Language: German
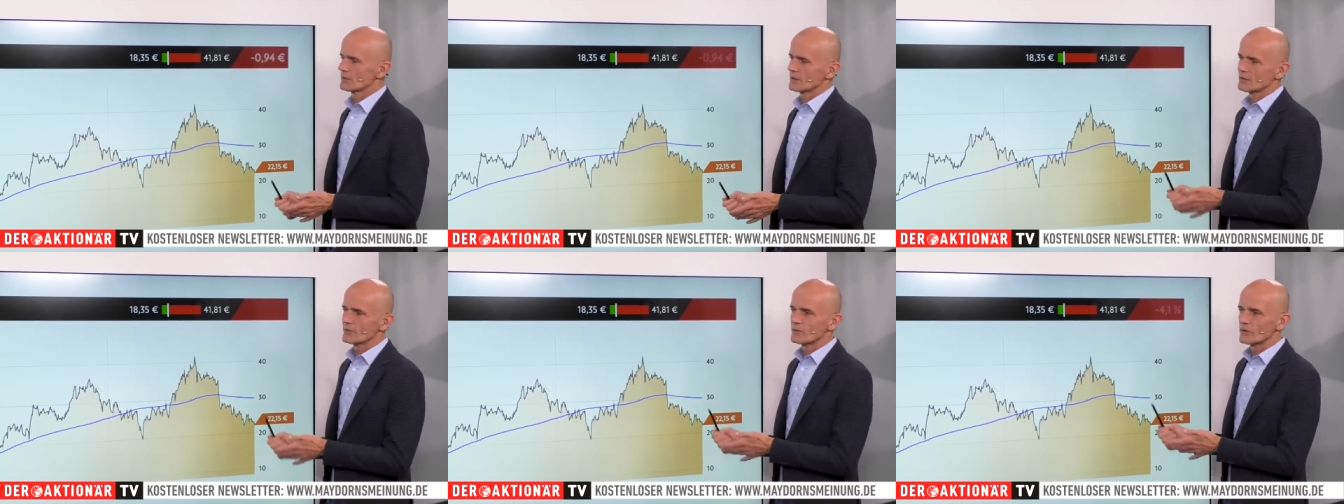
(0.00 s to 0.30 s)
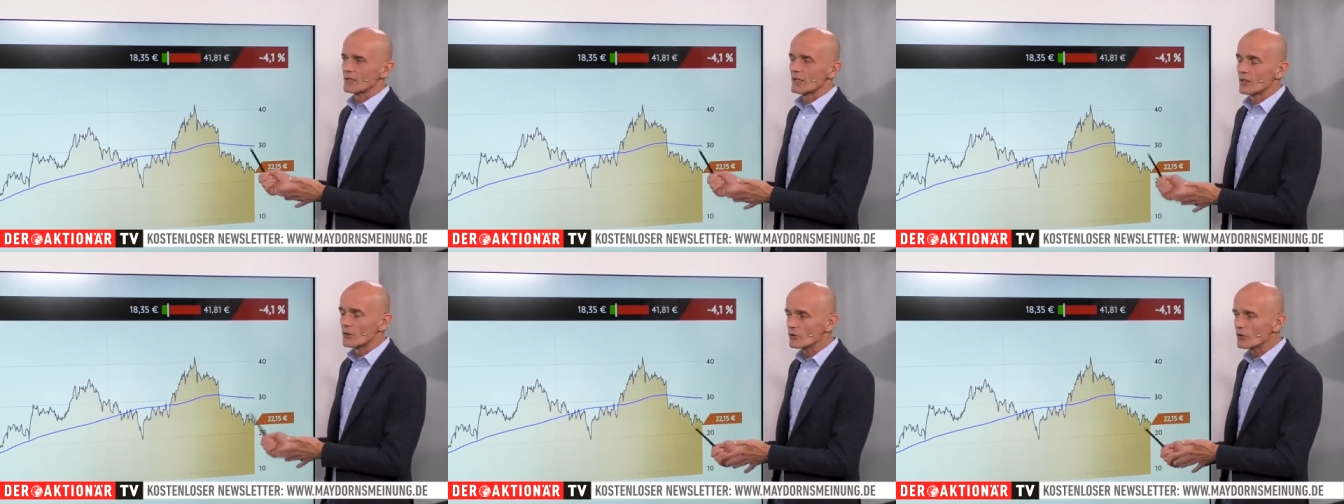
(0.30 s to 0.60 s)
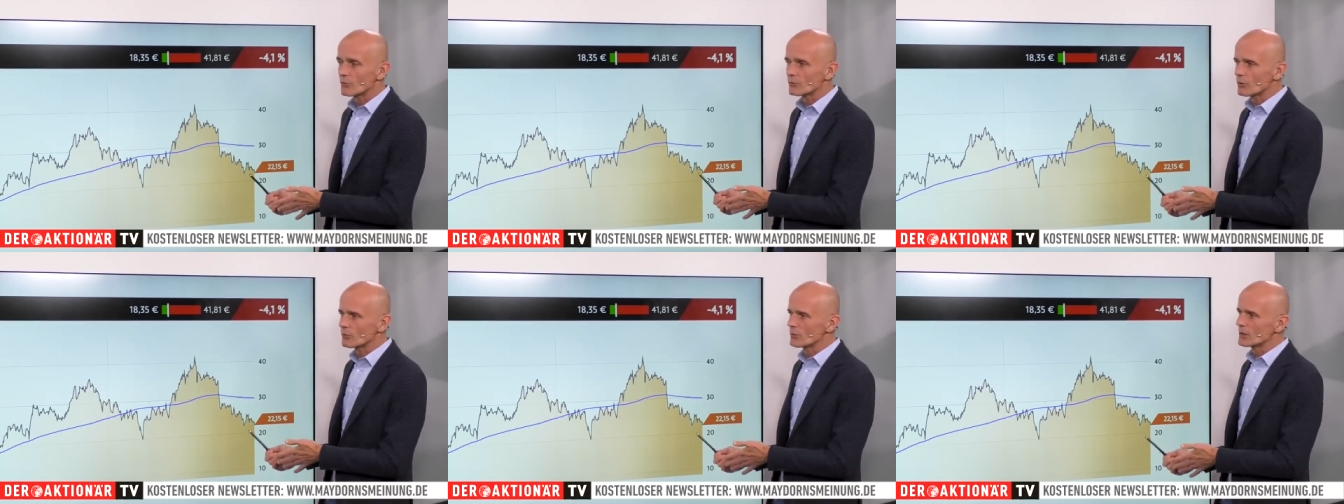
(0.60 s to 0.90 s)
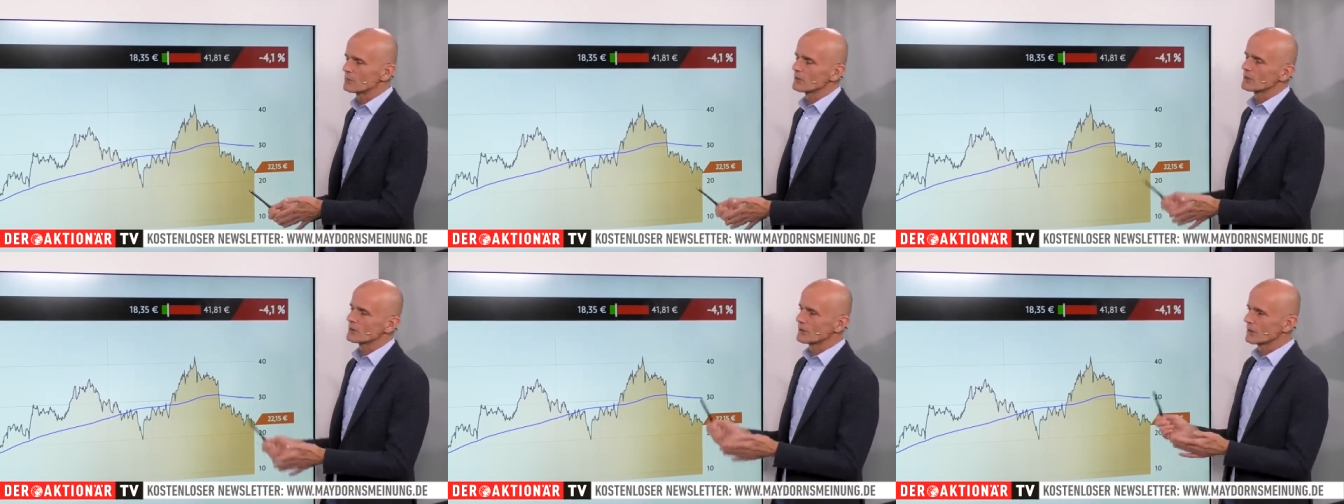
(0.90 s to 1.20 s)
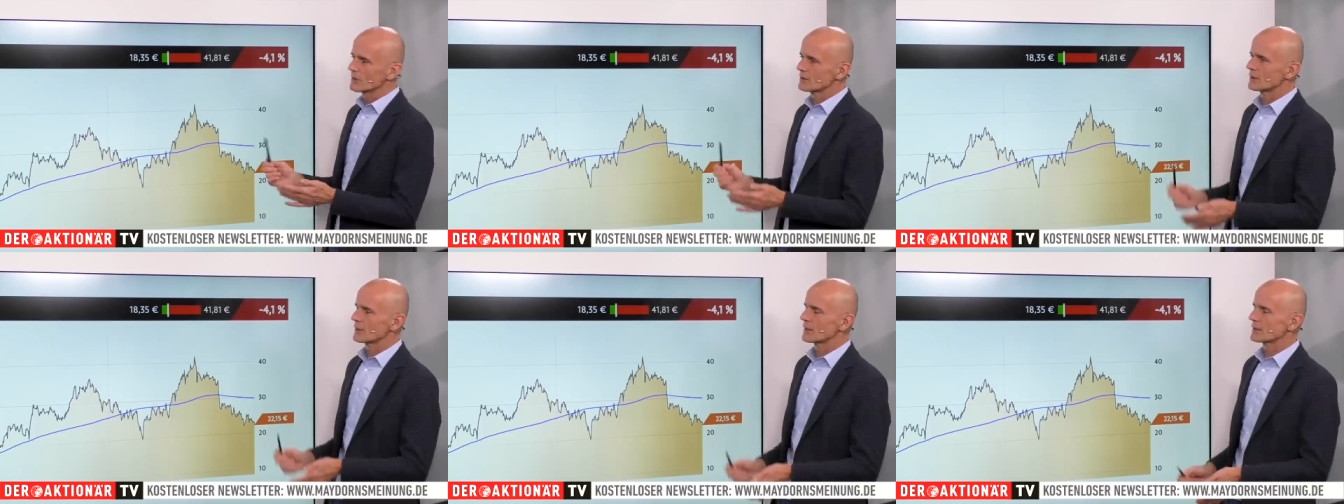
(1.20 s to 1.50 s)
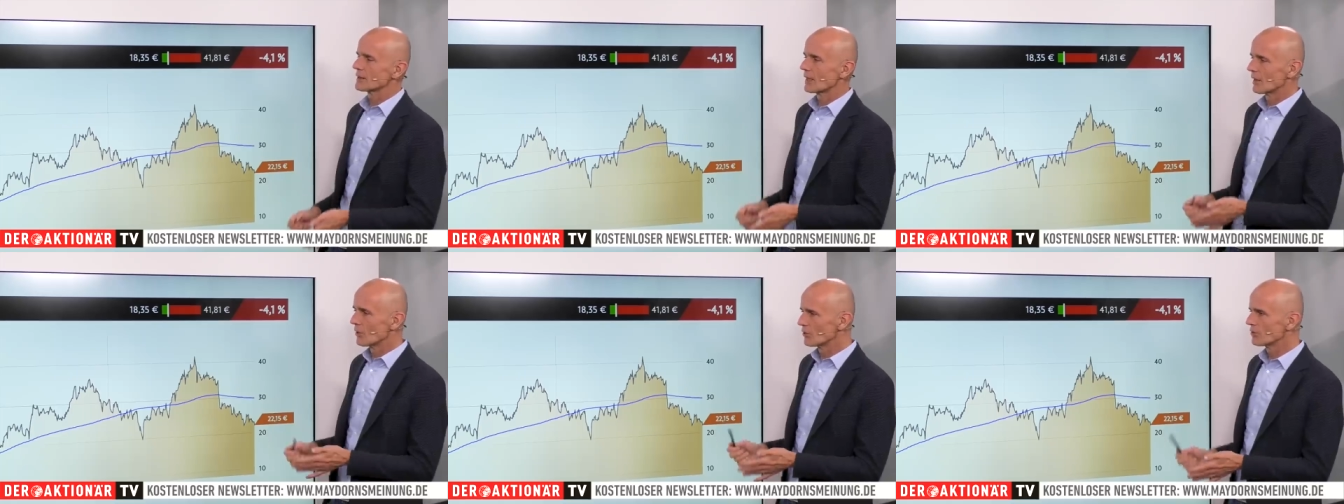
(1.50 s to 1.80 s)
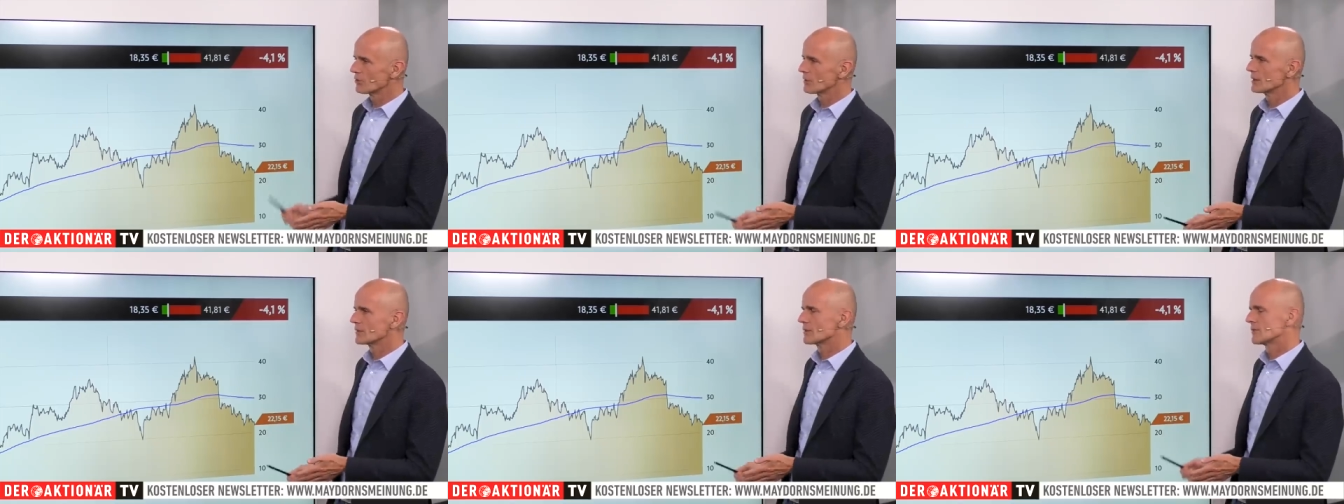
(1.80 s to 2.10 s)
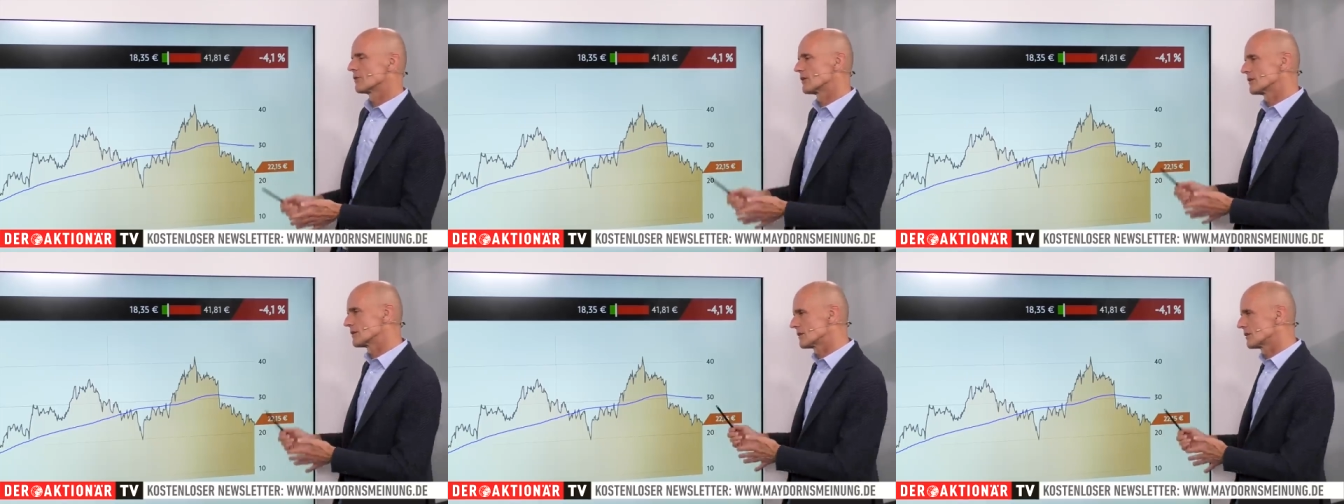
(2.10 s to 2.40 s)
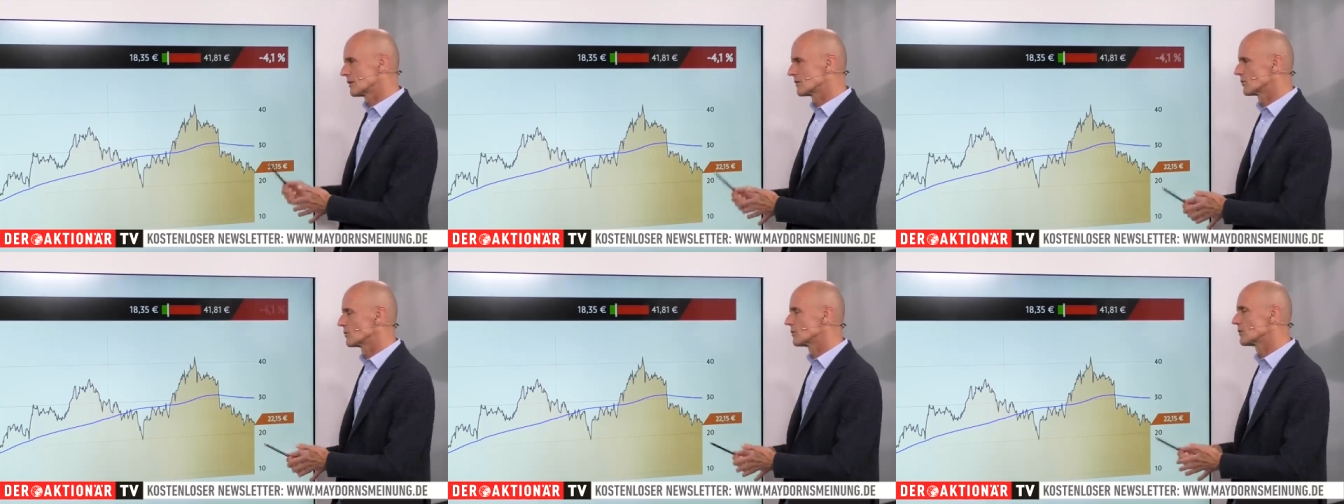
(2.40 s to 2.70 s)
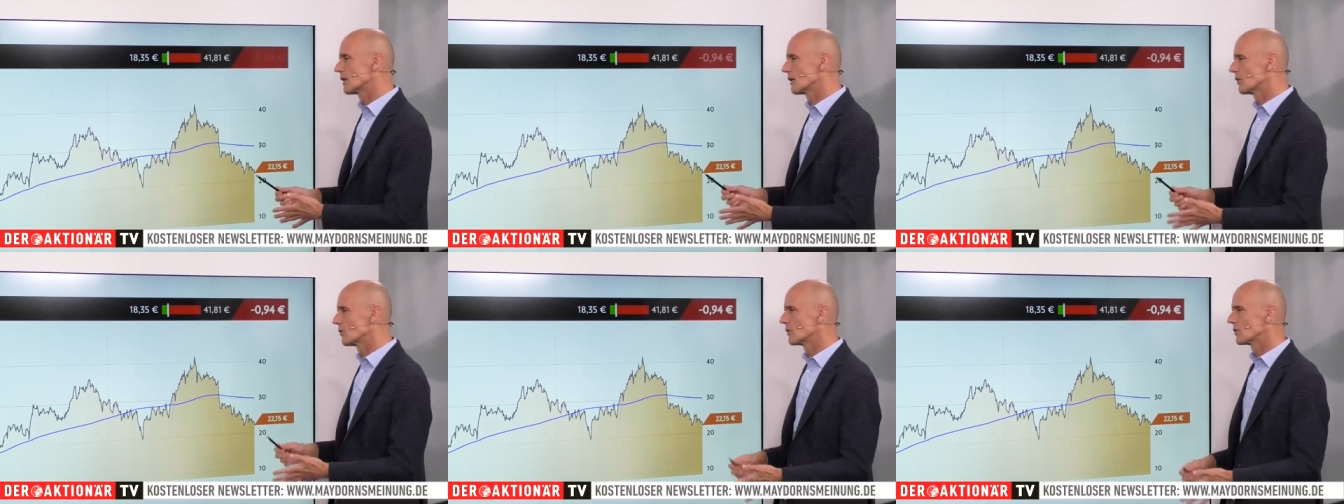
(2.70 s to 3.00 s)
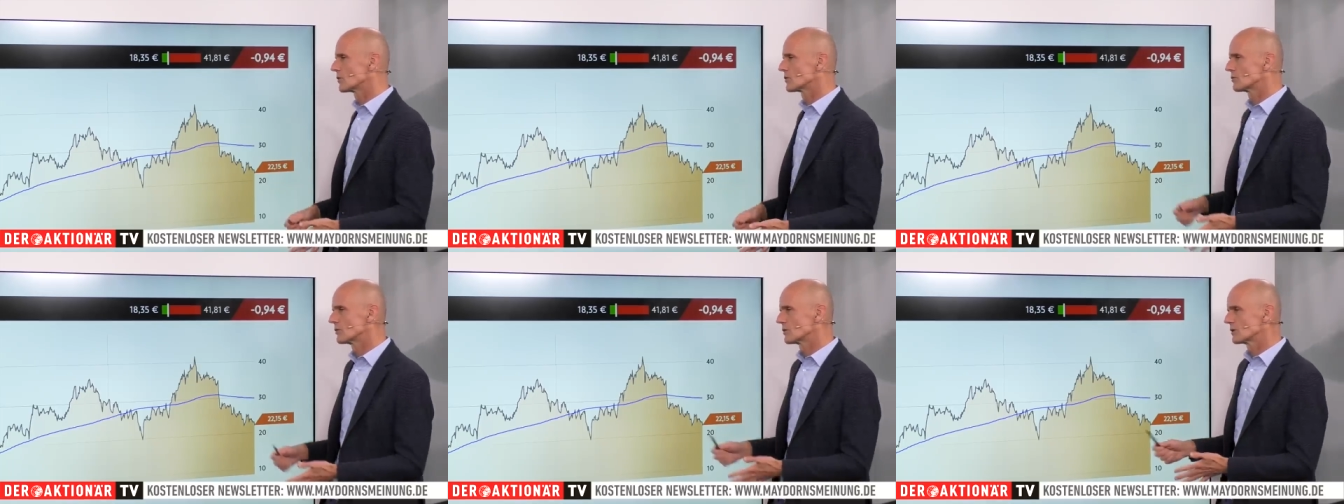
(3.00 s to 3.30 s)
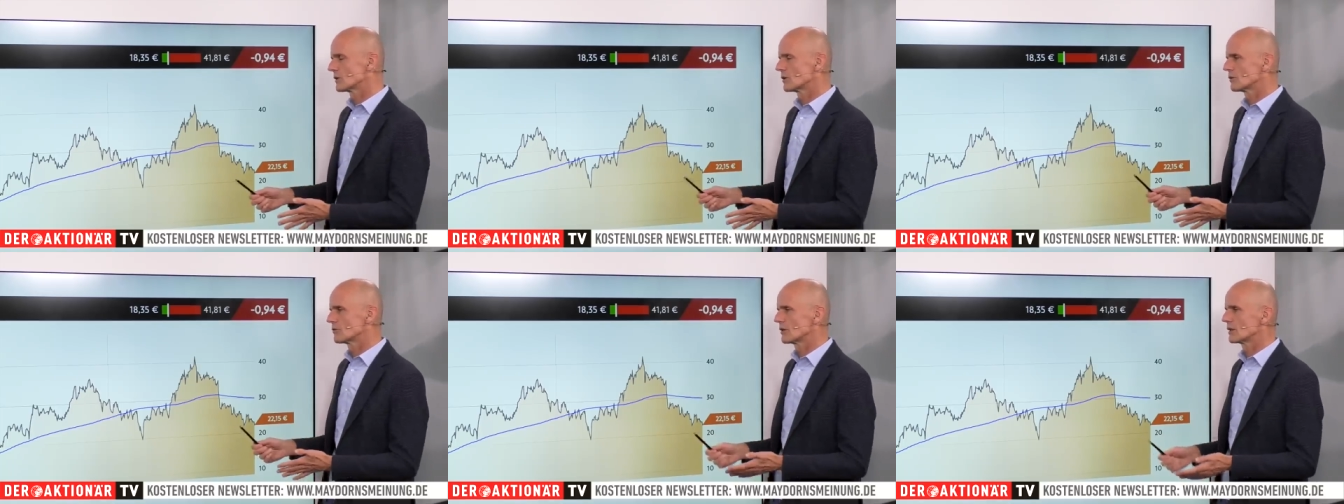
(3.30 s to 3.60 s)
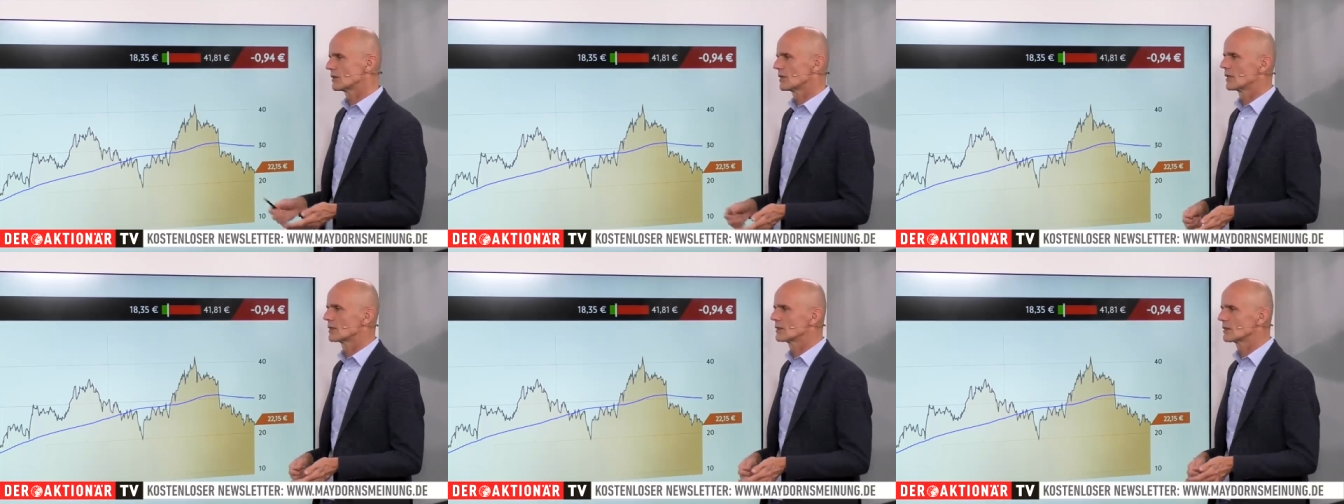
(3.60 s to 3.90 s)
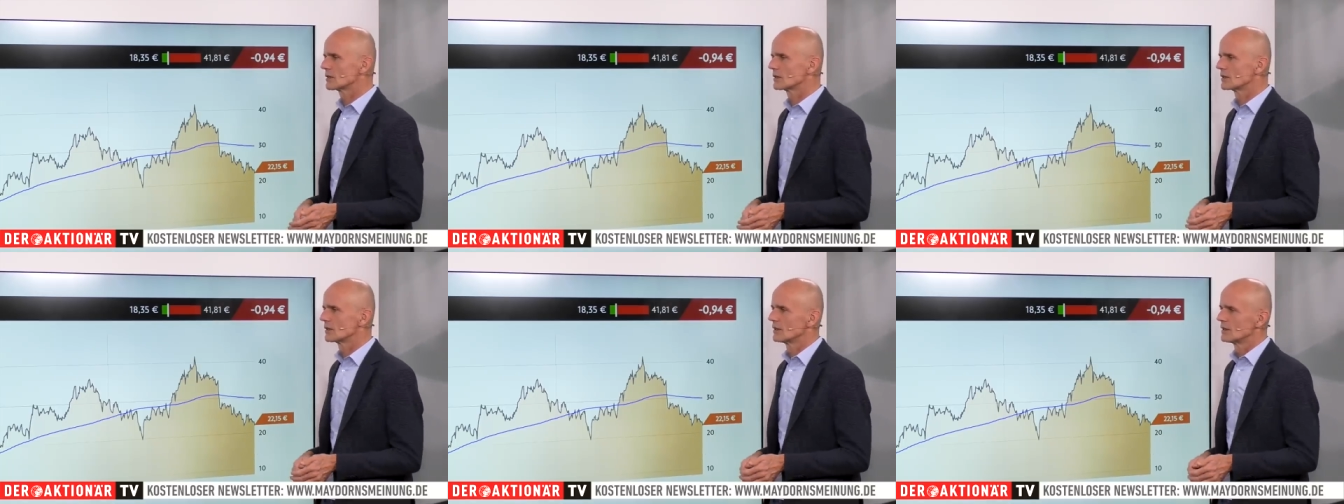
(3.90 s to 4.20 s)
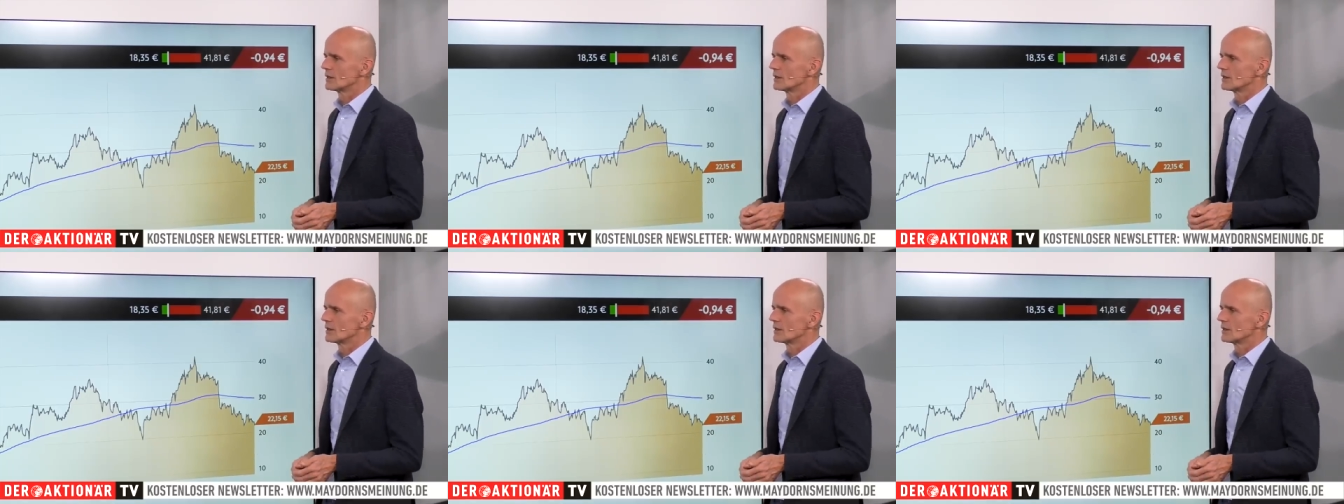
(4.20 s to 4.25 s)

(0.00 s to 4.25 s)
das ist vielleicht auch noch ein Problem, dass Tesla jetzt auch fällt, was sich natürlich auch auswirkt auf alle anderen